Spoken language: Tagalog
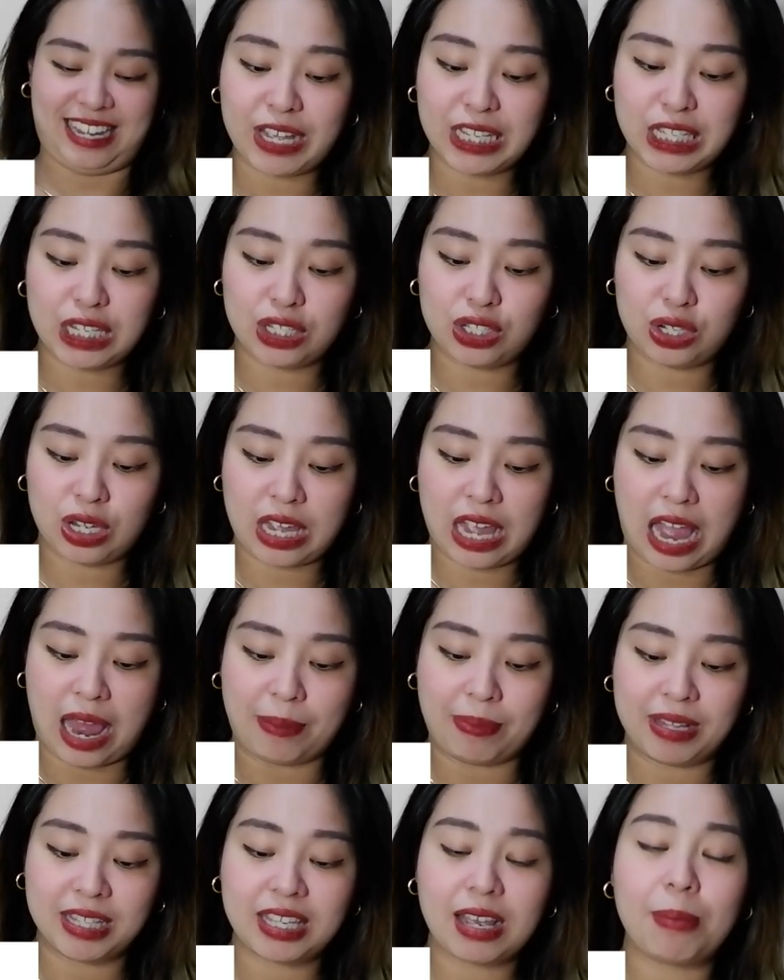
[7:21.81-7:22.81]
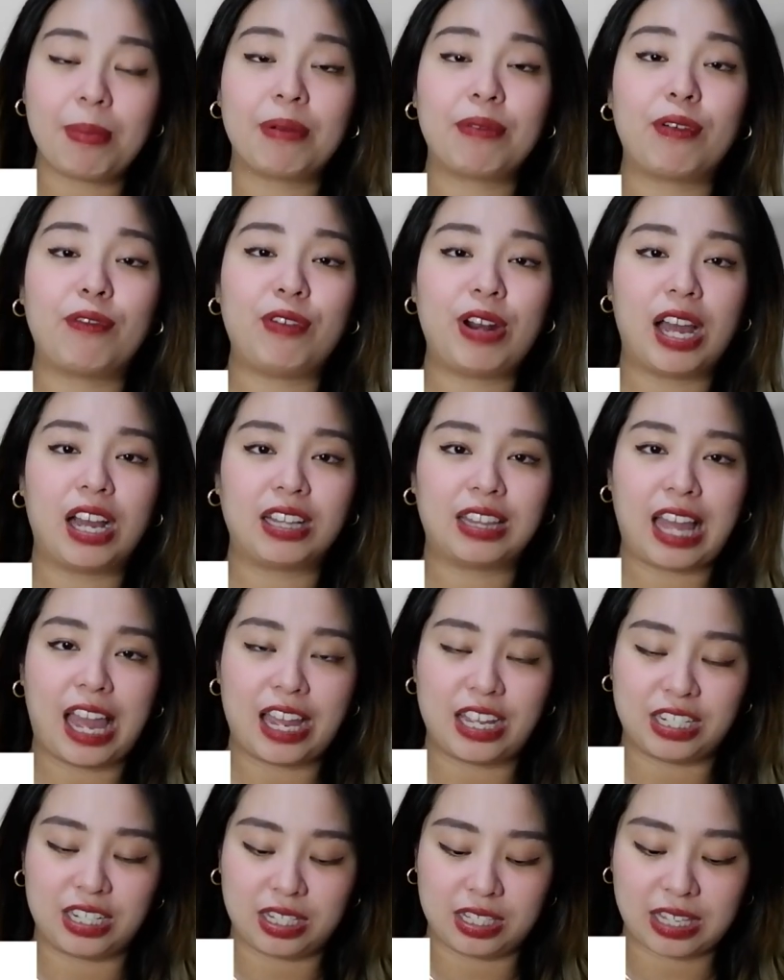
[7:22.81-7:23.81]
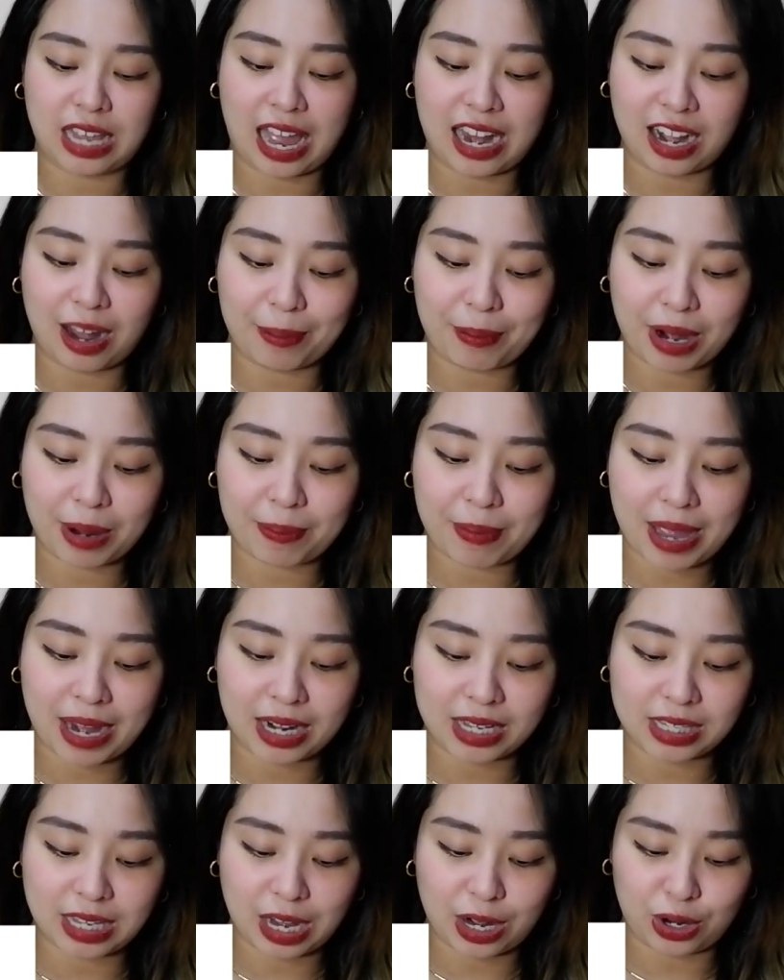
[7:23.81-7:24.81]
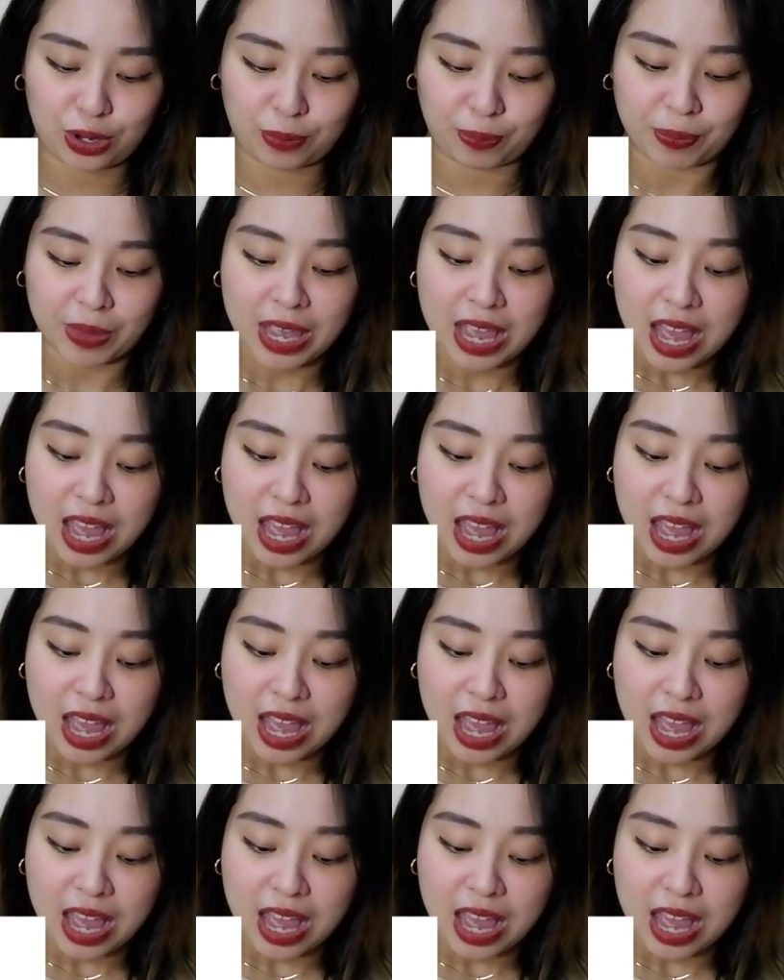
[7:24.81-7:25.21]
Visit niyo yan. Minsan mag-vlog tayo dyan sa Anna Barbera Salon.